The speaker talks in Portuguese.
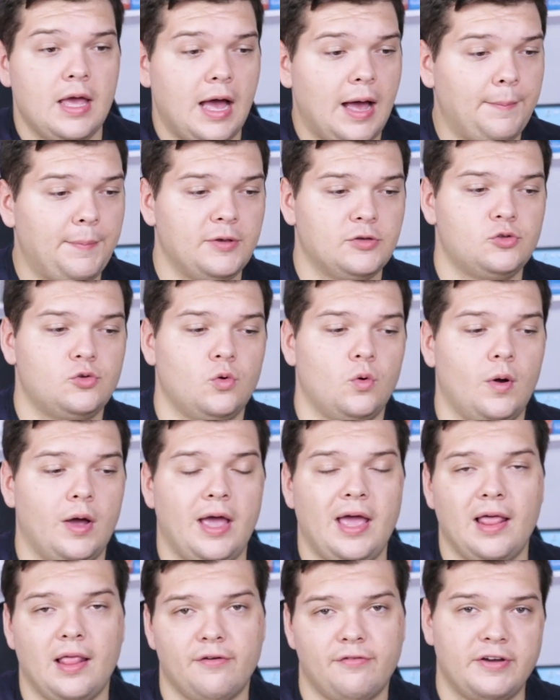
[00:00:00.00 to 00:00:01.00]
a pessoa
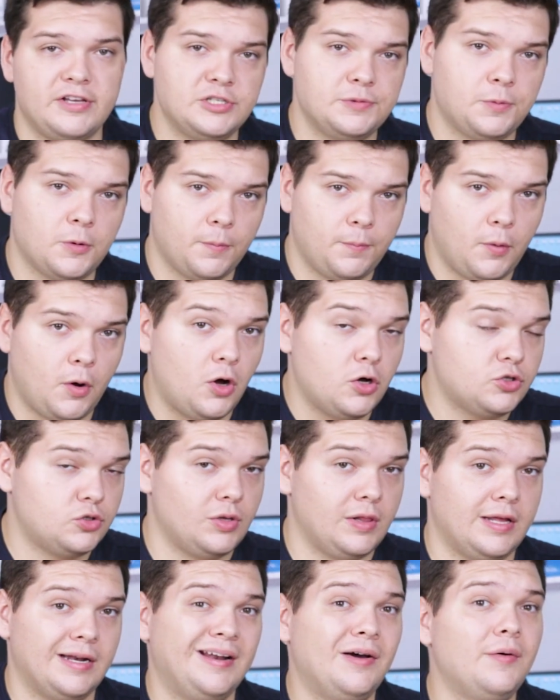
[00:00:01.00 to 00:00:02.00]
ela faz de propósito,
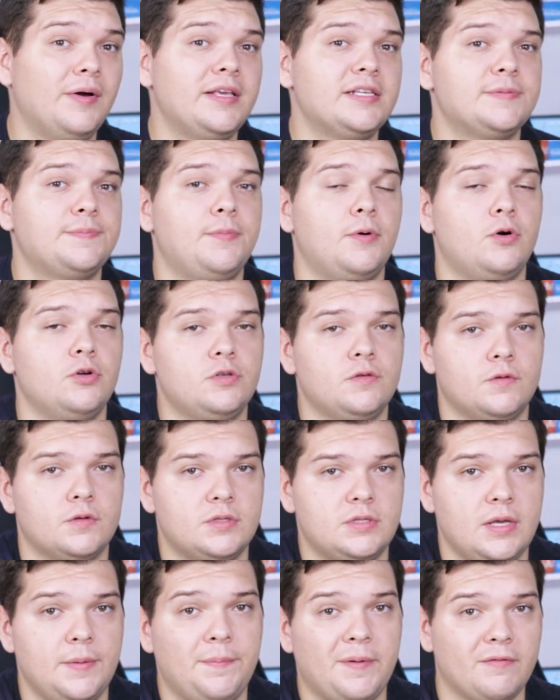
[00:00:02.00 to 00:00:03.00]
ela não responde
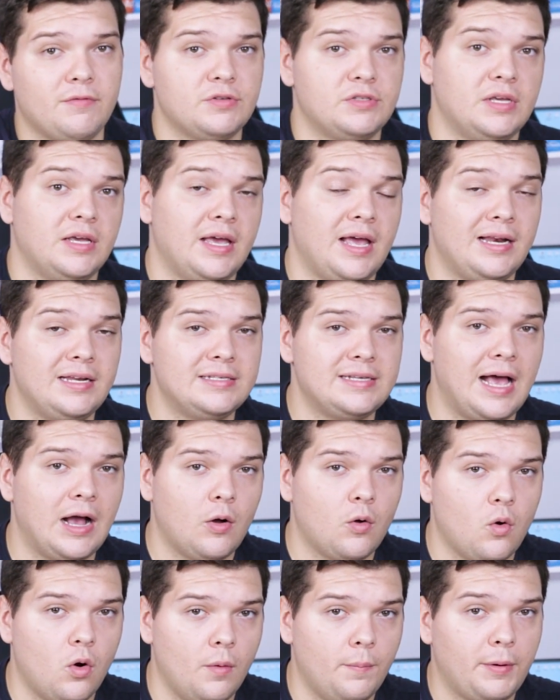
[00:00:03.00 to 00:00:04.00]
você para você realizar a
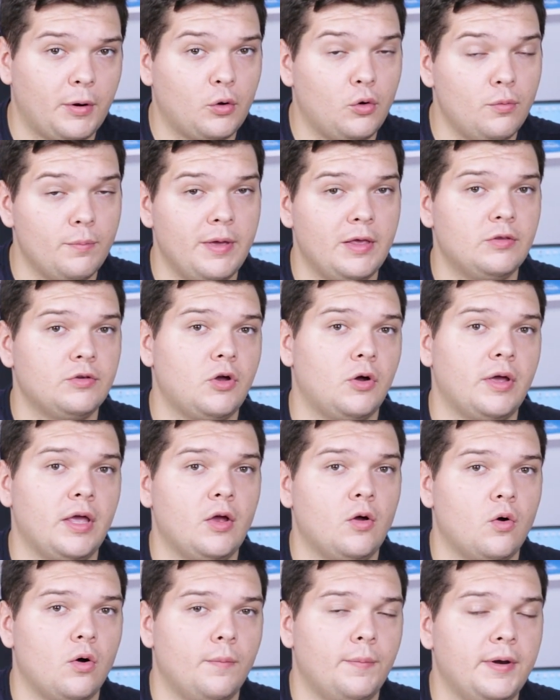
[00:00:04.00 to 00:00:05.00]
compra com medo que alguém
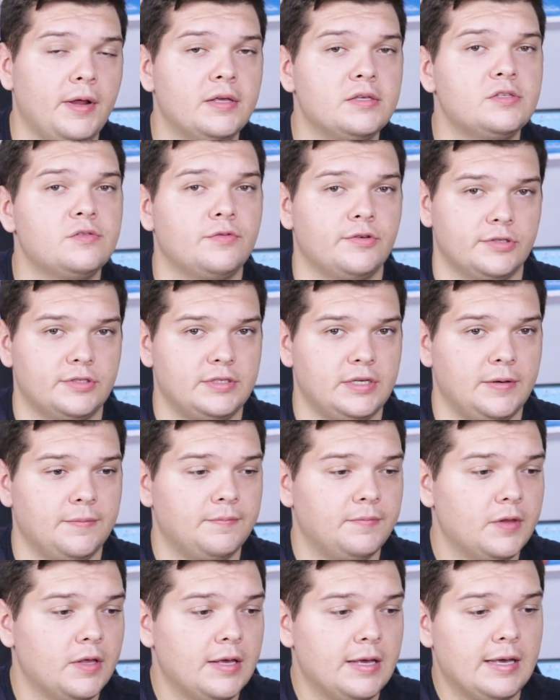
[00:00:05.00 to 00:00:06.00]
compre antes de você.
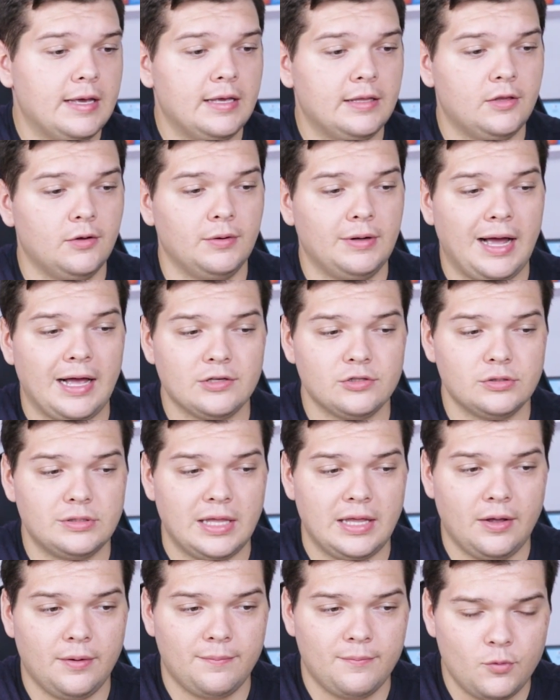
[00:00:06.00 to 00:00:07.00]
Então, caso
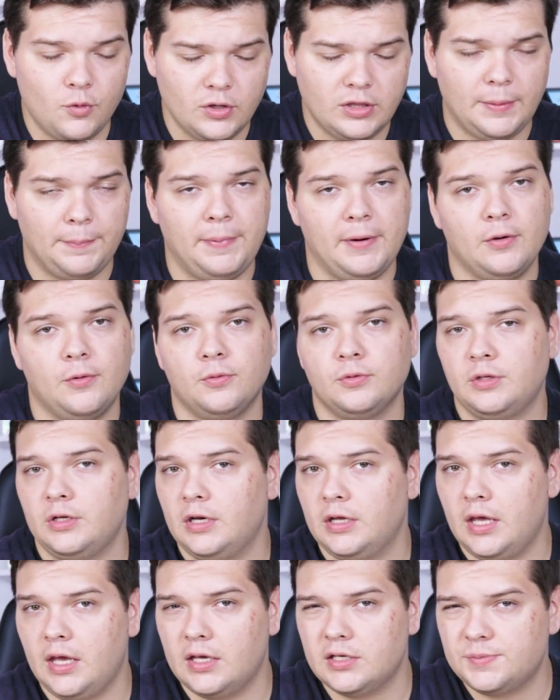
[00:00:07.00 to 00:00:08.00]
tenha muita pergunta e
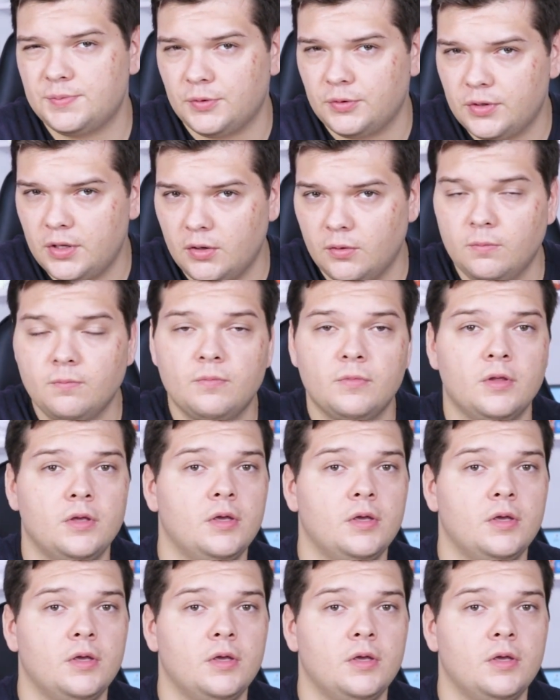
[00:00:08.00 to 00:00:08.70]
ninguém respondeu,